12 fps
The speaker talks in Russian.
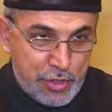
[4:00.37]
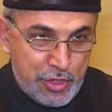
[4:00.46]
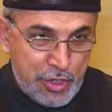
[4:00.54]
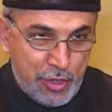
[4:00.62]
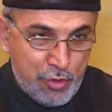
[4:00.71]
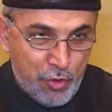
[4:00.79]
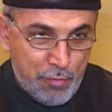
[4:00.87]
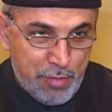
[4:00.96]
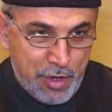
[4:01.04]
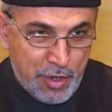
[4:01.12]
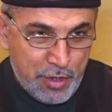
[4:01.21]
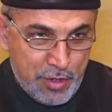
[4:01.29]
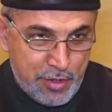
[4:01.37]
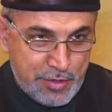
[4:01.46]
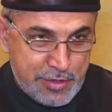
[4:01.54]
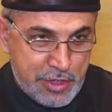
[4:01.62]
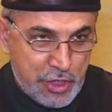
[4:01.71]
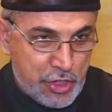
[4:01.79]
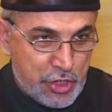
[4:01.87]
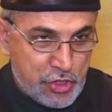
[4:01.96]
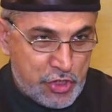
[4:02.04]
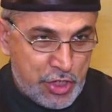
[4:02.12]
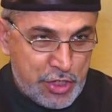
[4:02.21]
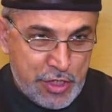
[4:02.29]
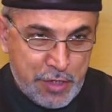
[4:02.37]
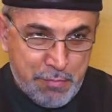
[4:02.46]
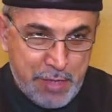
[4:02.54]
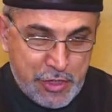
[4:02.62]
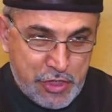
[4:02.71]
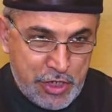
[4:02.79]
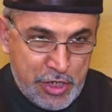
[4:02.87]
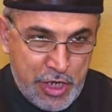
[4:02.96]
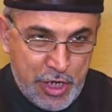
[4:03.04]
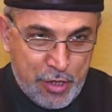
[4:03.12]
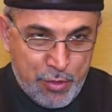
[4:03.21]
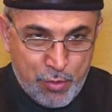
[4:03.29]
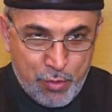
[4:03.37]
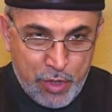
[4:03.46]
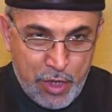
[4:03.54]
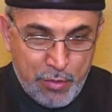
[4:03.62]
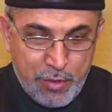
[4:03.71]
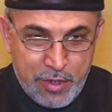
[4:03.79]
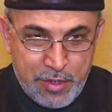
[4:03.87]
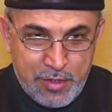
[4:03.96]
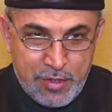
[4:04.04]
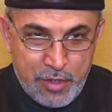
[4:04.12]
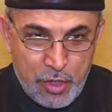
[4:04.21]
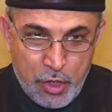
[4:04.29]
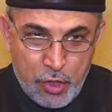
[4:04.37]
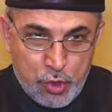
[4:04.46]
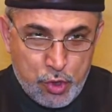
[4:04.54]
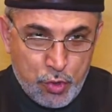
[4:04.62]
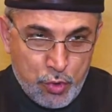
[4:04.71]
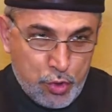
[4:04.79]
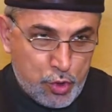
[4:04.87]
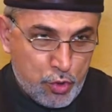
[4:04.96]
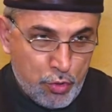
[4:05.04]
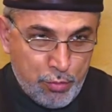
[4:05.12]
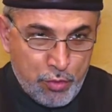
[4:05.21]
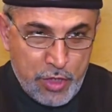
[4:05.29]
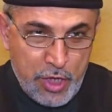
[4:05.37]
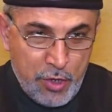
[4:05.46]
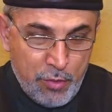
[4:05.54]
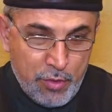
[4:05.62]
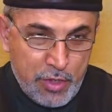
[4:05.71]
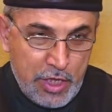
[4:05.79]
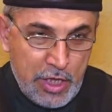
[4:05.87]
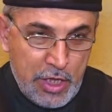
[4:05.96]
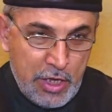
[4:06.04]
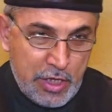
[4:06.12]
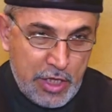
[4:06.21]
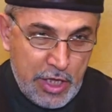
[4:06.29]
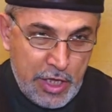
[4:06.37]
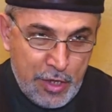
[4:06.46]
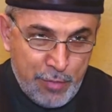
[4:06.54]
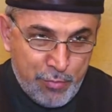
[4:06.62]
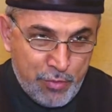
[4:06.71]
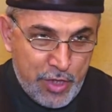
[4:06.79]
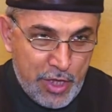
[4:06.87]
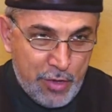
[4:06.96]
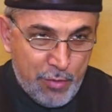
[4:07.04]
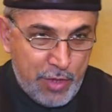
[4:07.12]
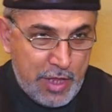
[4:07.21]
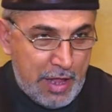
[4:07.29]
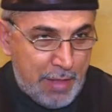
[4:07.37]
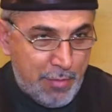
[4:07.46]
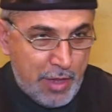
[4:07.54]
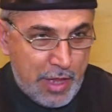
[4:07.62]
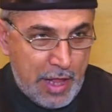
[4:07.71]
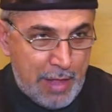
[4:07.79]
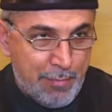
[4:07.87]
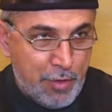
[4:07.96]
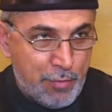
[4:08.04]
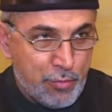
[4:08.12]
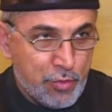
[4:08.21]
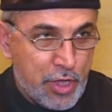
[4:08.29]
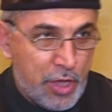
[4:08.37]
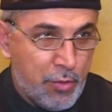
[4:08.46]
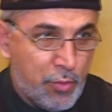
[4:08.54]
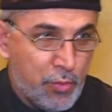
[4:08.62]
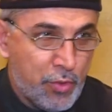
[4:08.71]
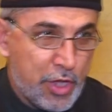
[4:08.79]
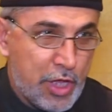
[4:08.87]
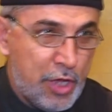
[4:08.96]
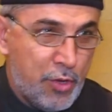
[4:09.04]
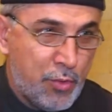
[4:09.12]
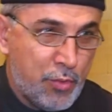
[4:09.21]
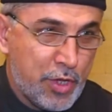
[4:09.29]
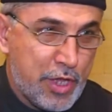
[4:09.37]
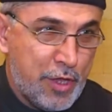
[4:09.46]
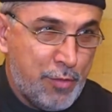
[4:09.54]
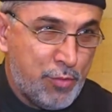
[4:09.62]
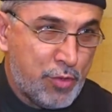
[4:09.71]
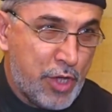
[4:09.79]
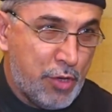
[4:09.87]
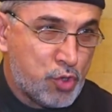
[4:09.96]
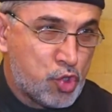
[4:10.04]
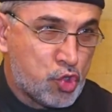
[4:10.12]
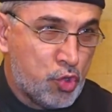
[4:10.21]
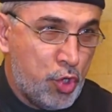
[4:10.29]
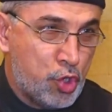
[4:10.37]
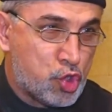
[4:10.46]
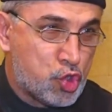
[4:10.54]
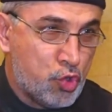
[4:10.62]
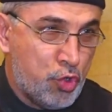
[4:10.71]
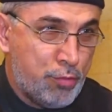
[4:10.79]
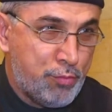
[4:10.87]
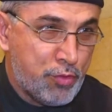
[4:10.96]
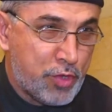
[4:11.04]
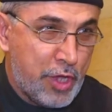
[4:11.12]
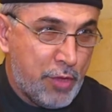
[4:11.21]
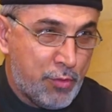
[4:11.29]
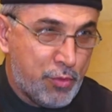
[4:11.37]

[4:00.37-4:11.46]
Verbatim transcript: Господь, никогда не оставляй меня на произвол моего эго». После этого мы должны знать, что в суре Зухруф, в аятах 36 и 37, Всевышний Аллах говорит,